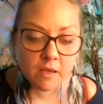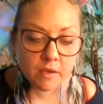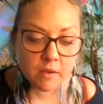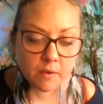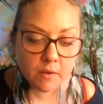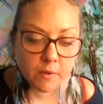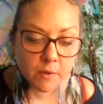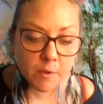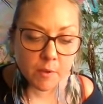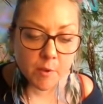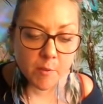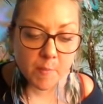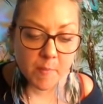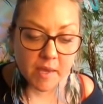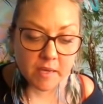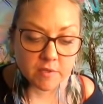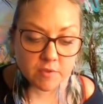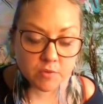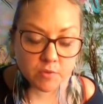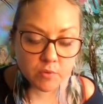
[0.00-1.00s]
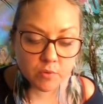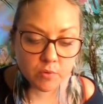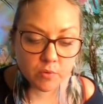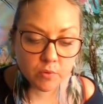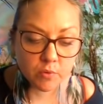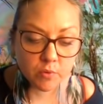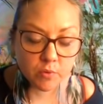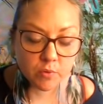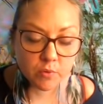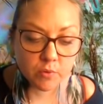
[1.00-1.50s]
parce
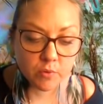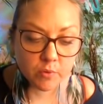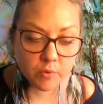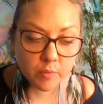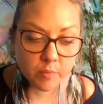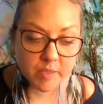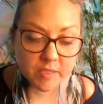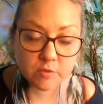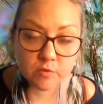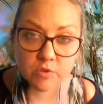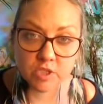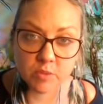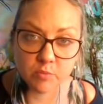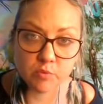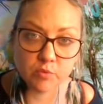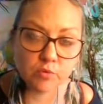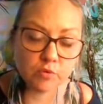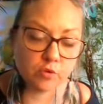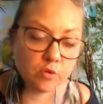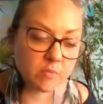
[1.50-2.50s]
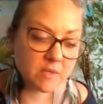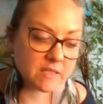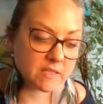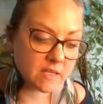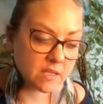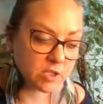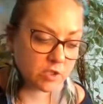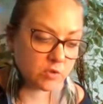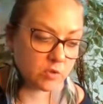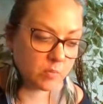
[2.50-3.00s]
que, parce que j'ai beaucoup de
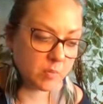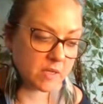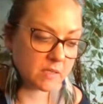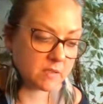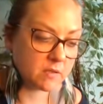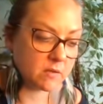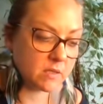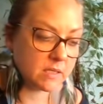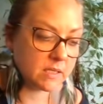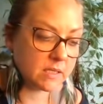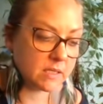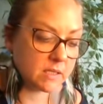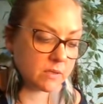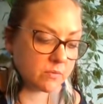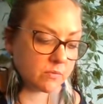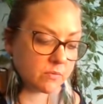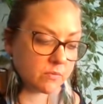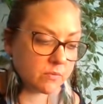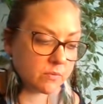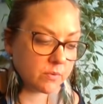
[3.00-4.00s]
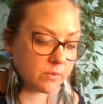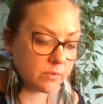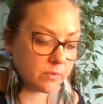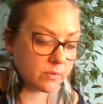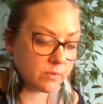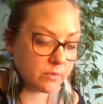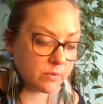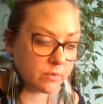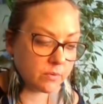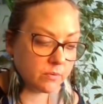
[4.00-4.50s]
messages de personnes qui ont
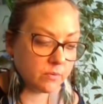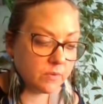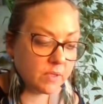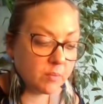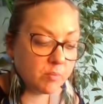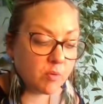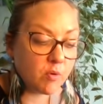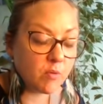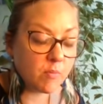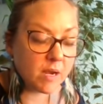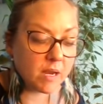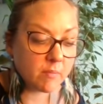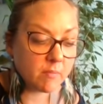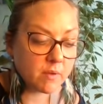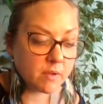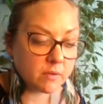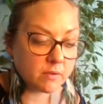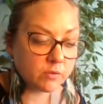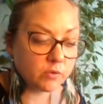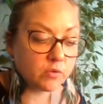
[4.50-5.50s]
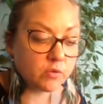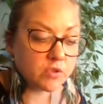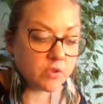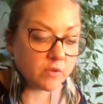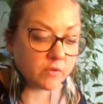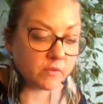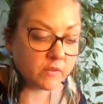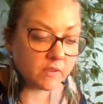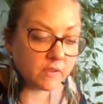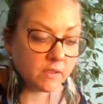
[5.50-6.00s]
eu des problèmes de
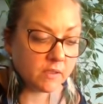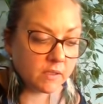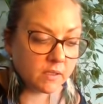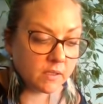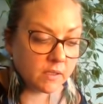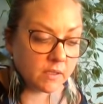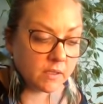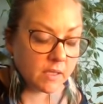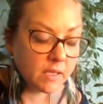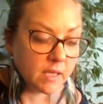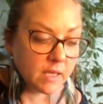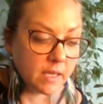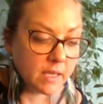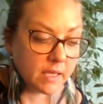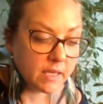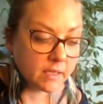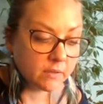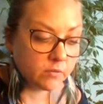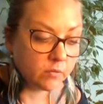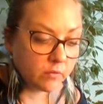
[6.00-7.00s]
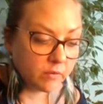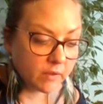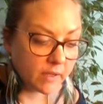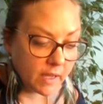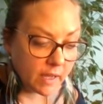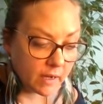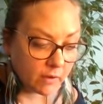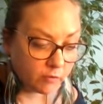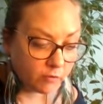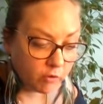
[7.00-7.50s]
santé. Et
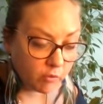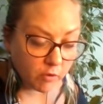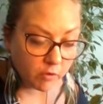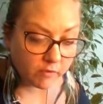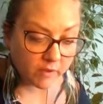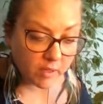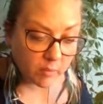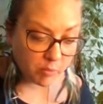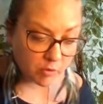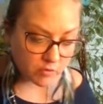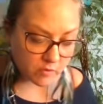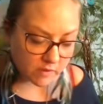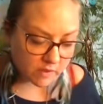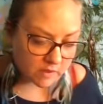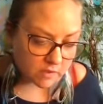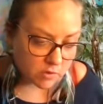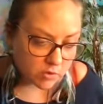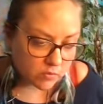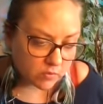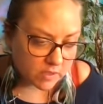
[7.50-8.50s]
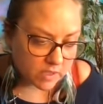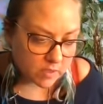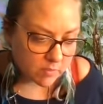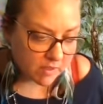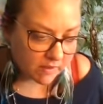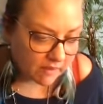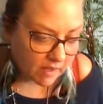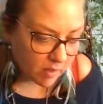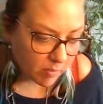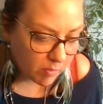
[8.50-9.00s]
donc elle demande, elle pose une question qui
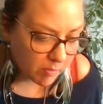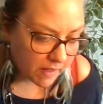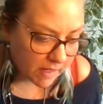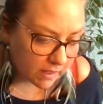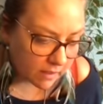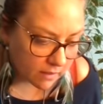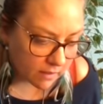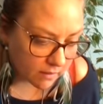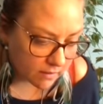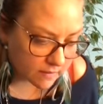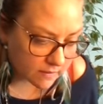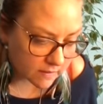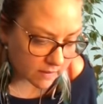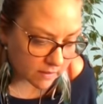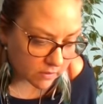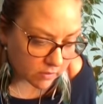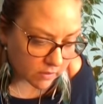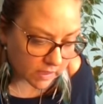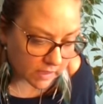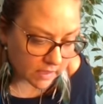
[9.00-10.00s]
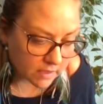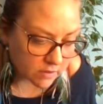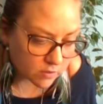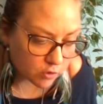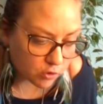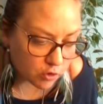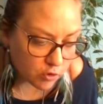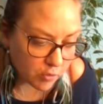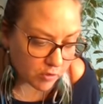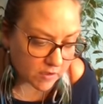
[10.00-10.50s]
m'interpelle, c'est Aurélie, est-ce
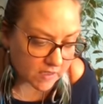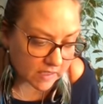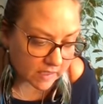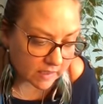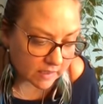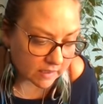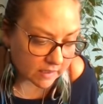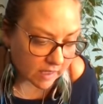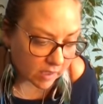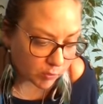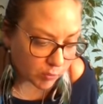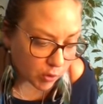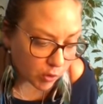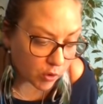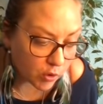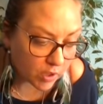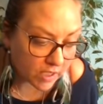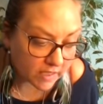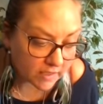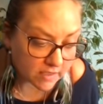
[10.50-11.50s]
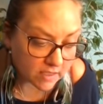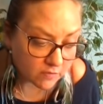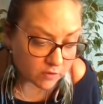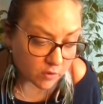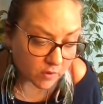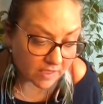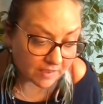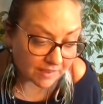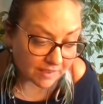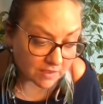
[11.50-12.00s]
que tu peux tirer une carte pour le collectif
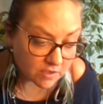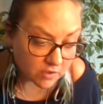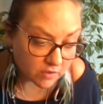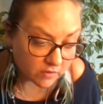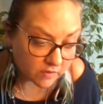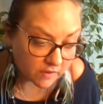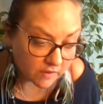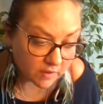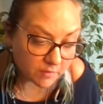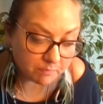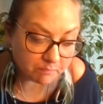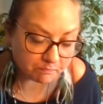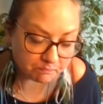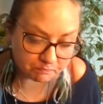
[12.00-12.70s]
sur l'état de santé